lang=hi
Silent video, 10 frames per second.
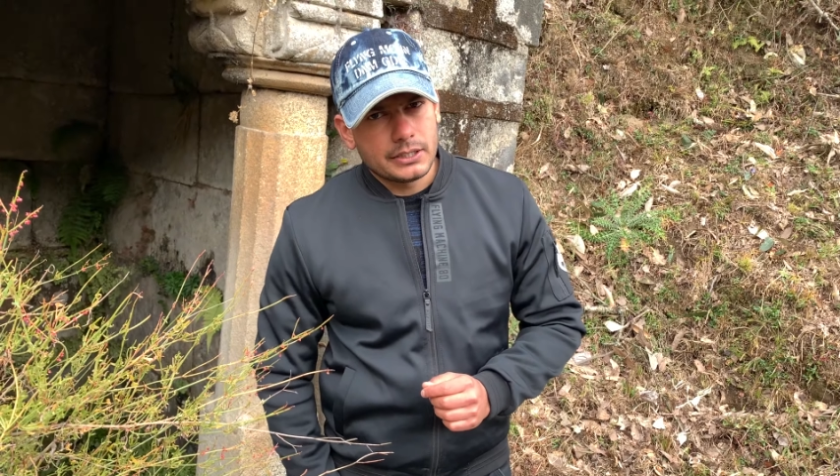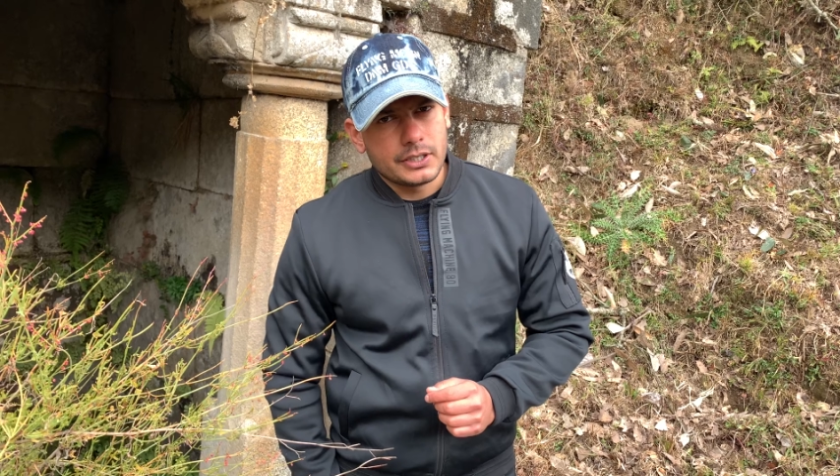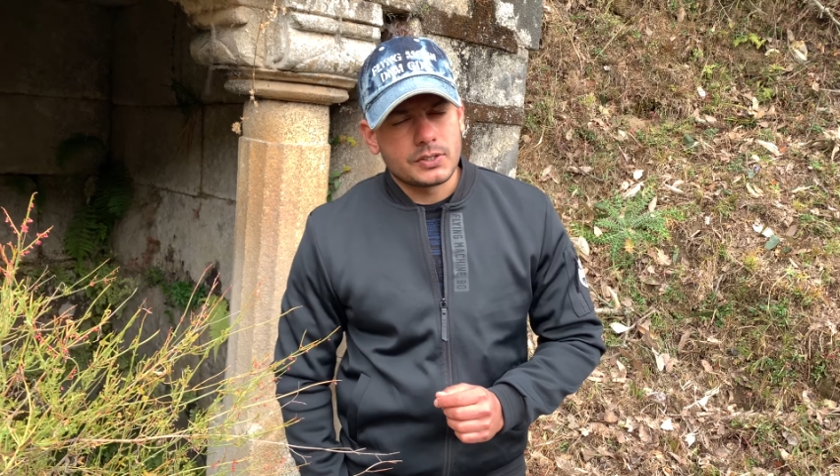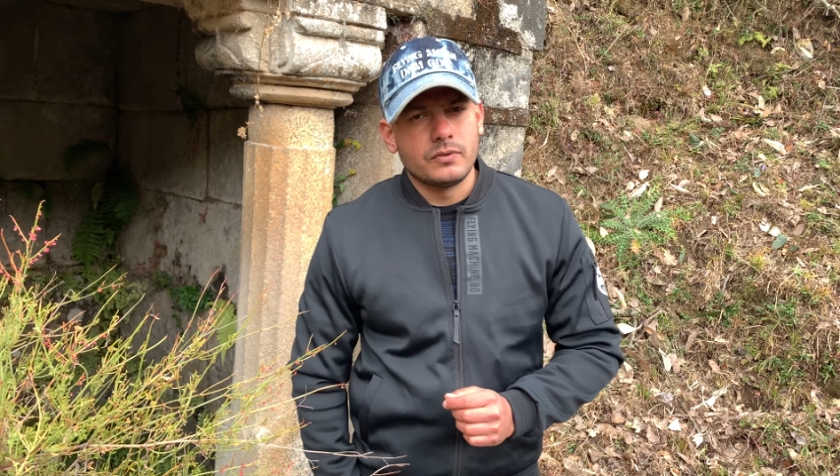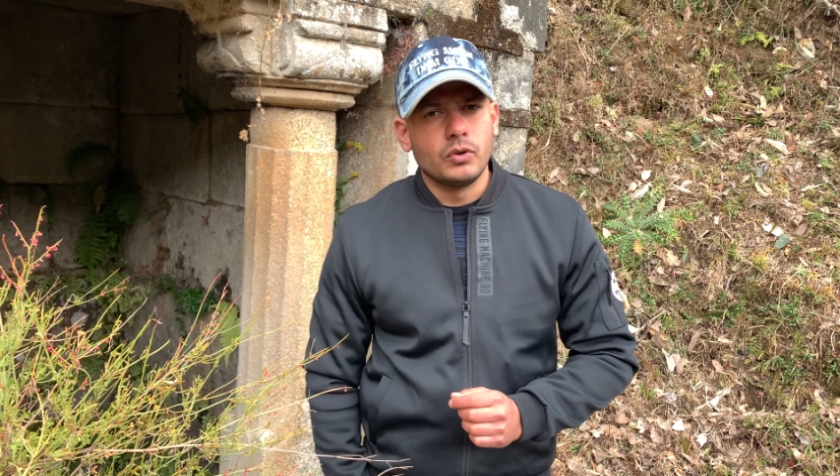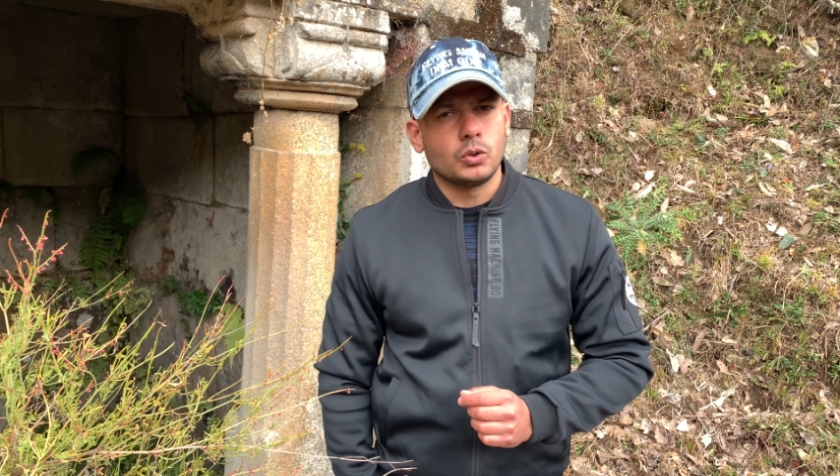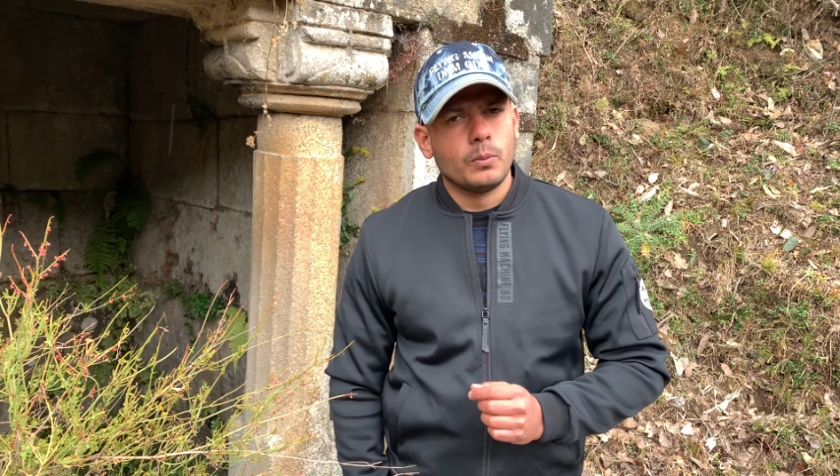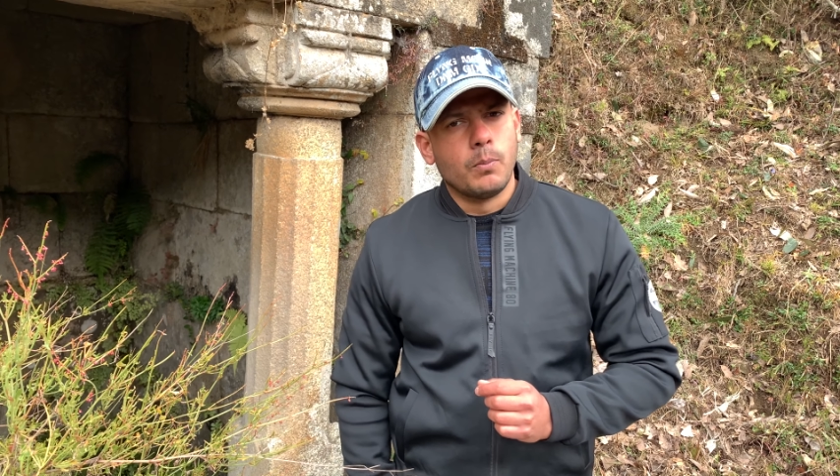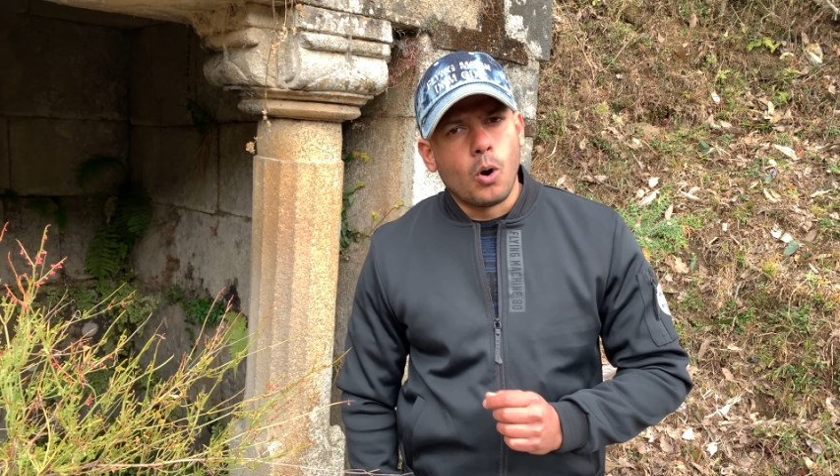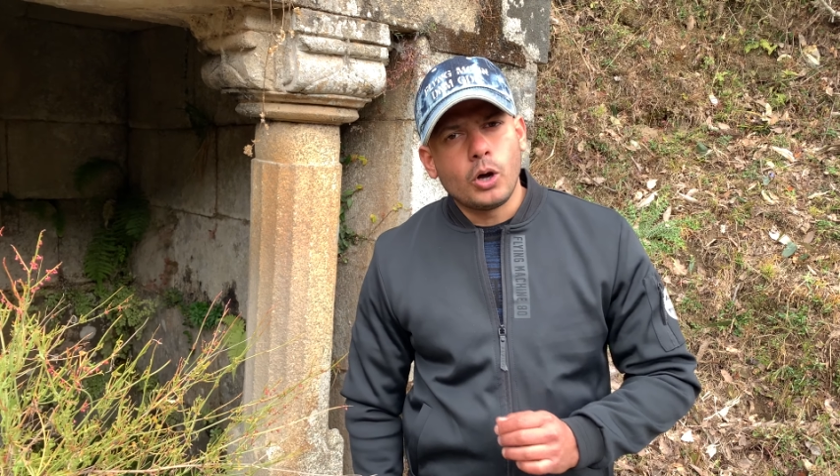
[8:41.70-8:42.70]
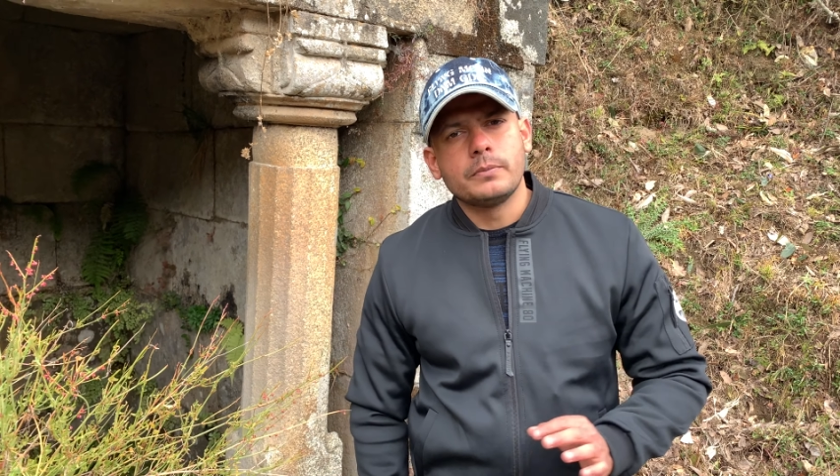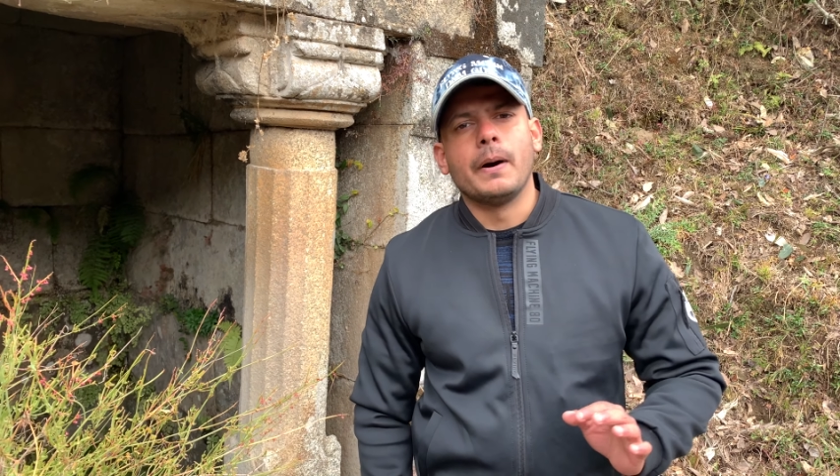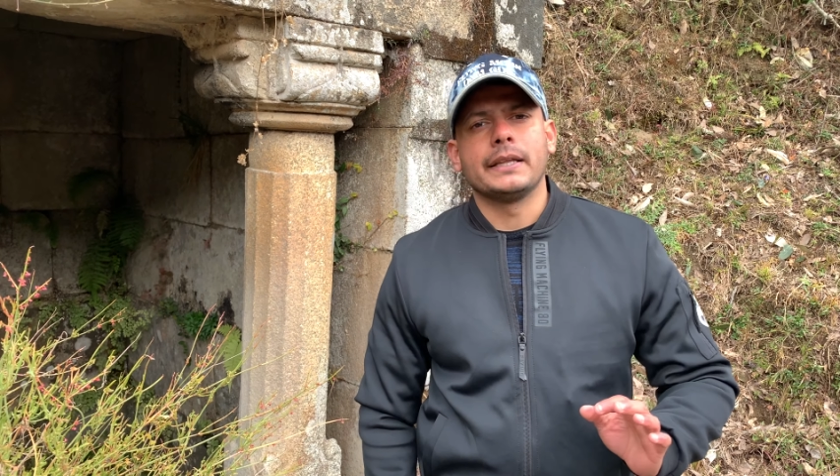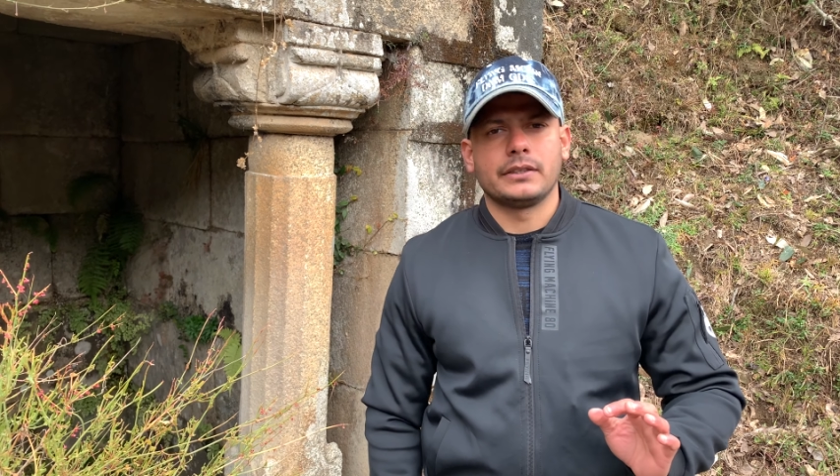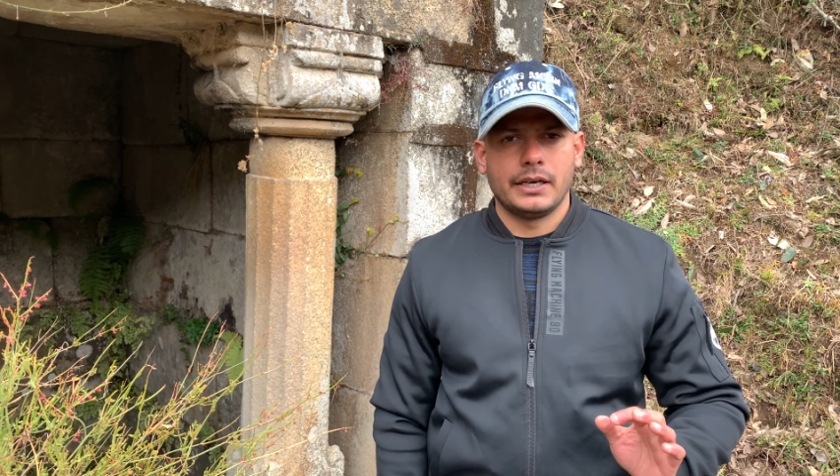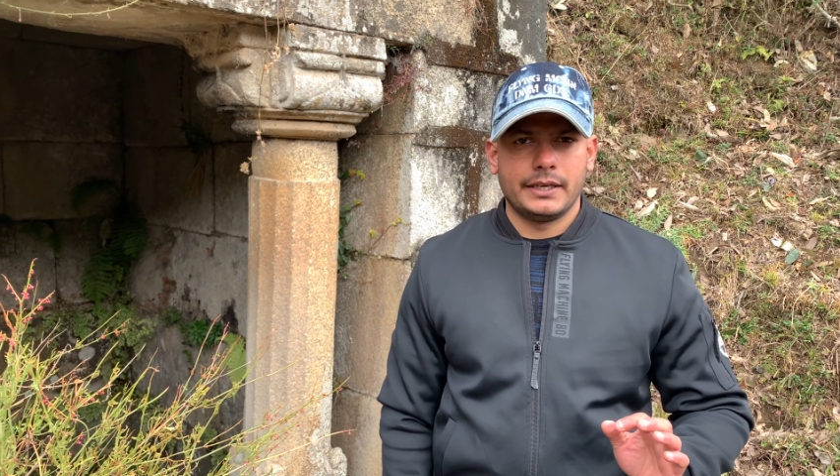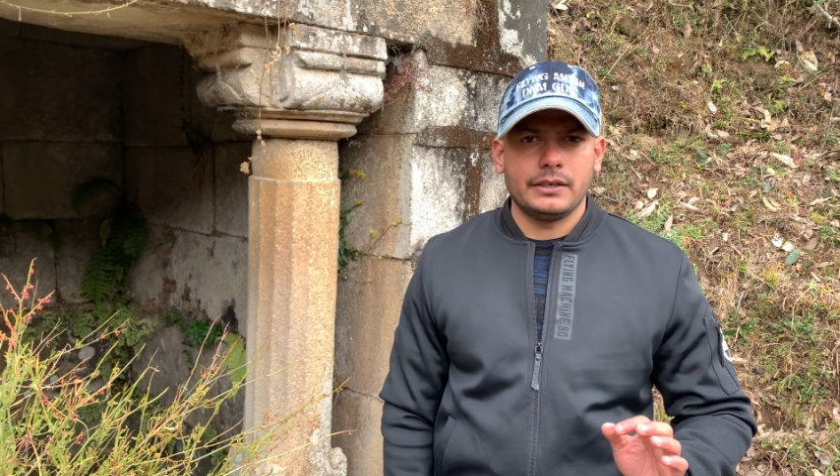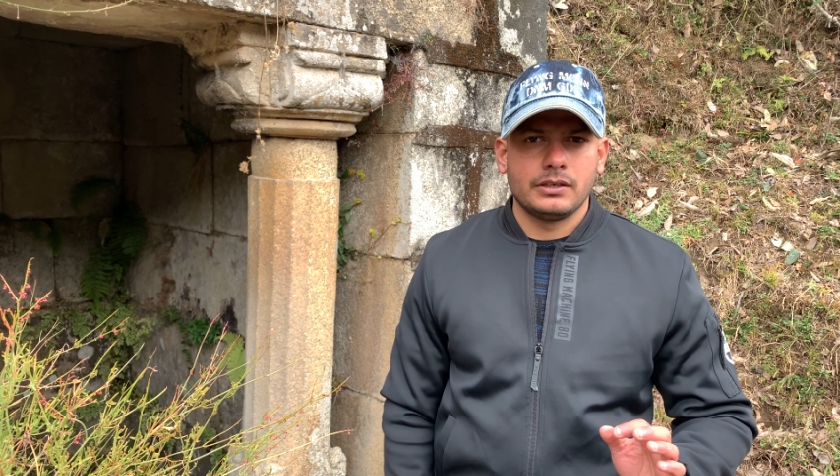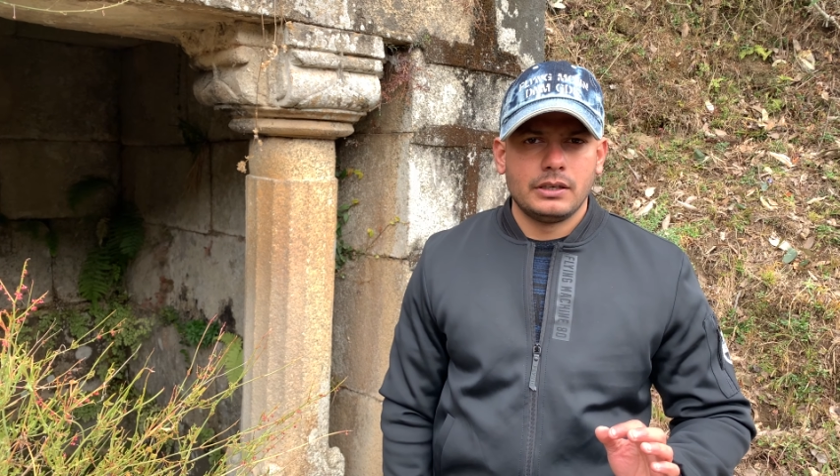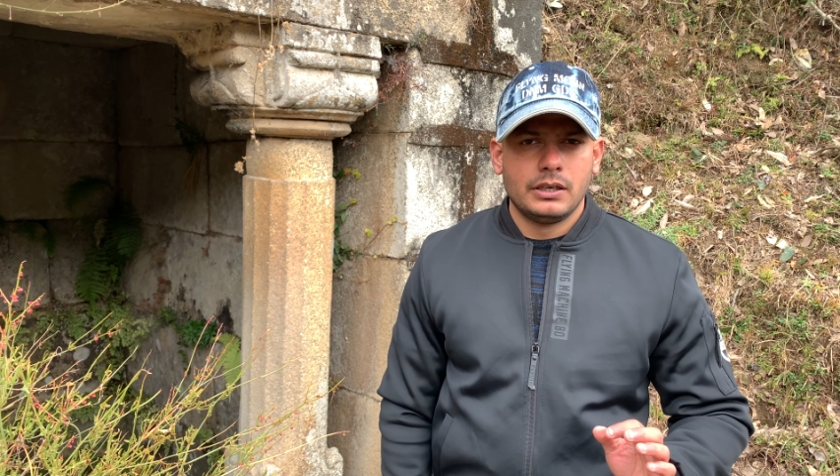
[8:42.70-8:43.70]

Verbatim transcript: का तस्वुर तो बहुत बात का है